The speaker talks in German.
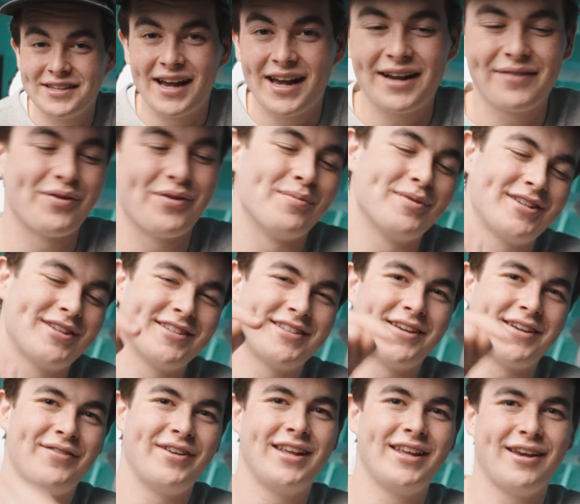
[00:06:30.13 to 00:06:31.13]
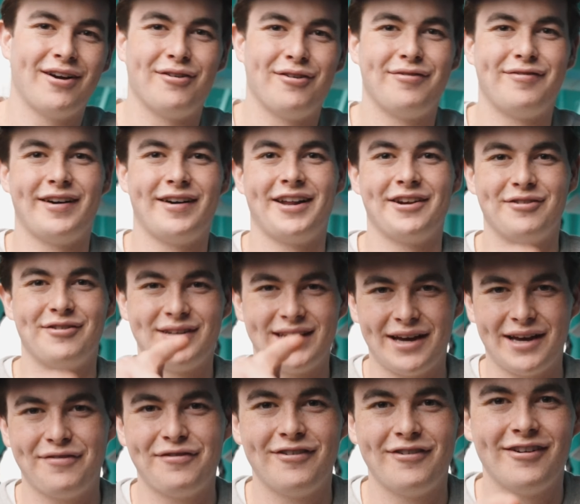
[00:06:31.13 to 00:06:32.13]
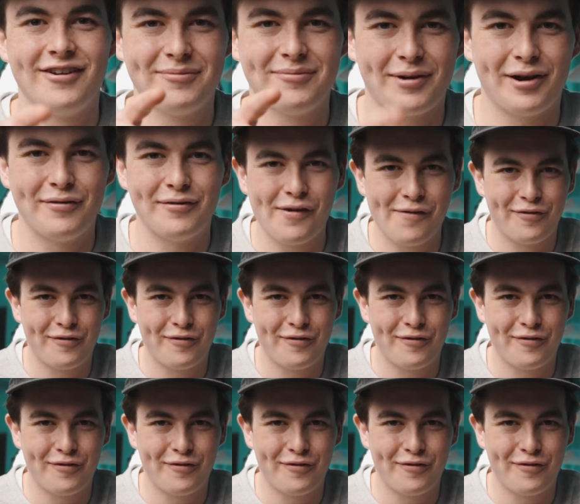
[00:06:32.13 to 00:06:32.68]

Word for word: sagen, wir müssen jetzt ein wenig auffahren und dafür brauchen wir